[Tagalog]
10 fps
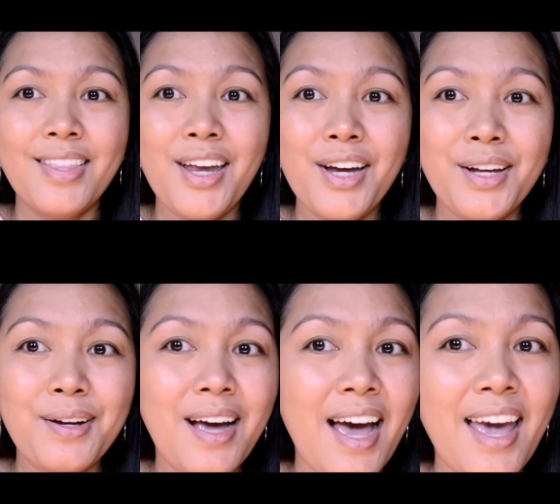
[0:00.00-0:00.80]
There you
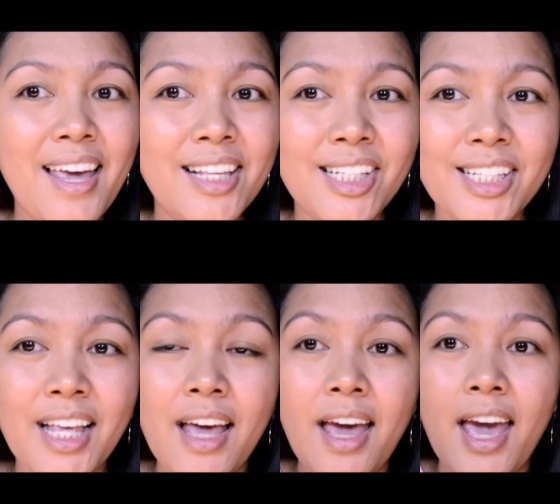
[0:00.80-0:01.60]
go guys.
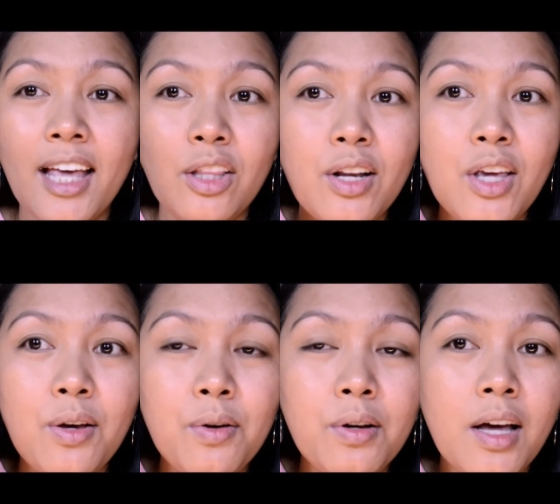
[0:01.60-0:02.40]
Ito na
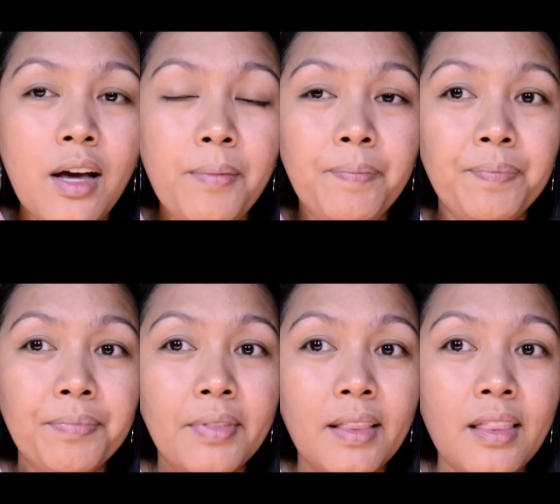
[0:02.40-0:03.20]
yung um,
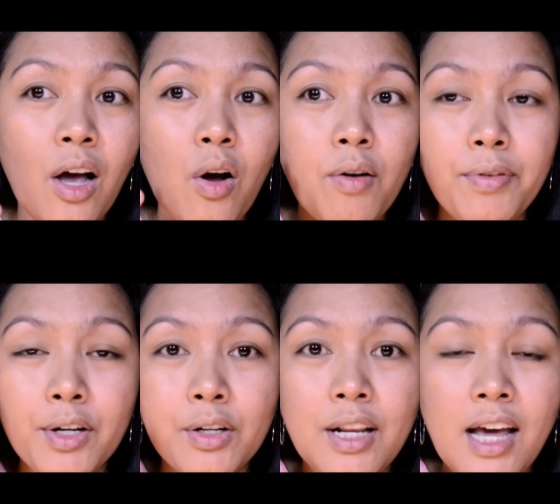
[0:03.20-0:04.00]

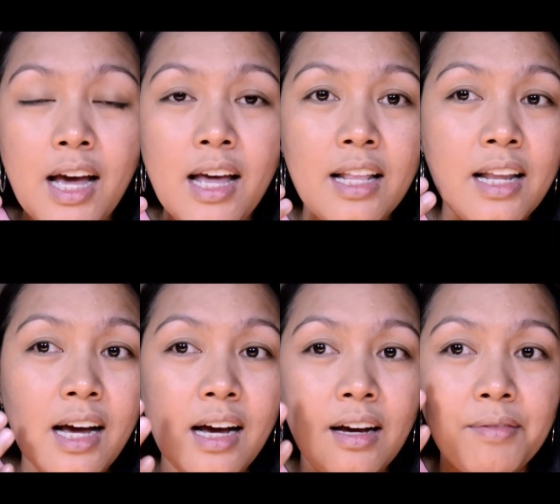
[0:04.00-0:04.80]
na-cover ko na
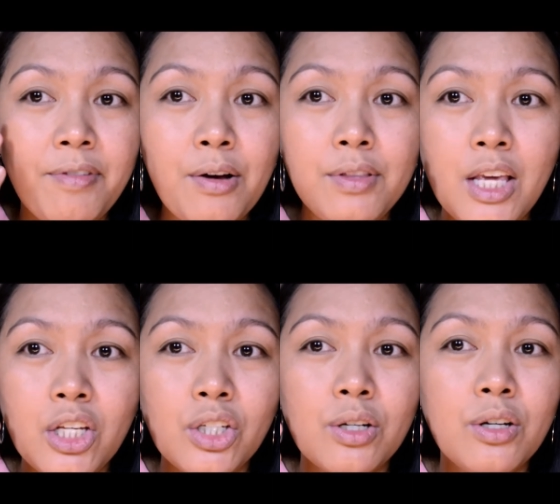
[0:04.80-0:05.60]
ng
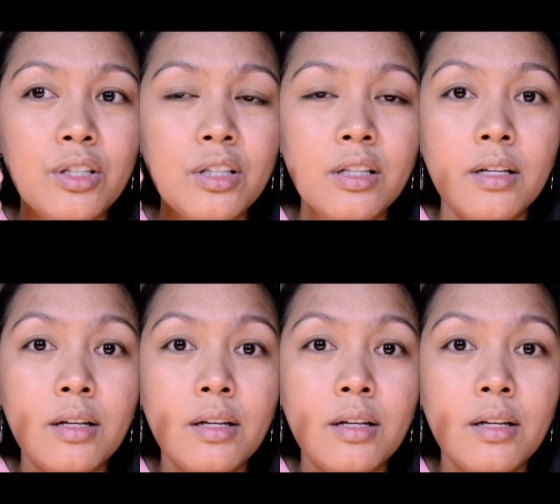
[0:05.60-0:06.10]
foundation.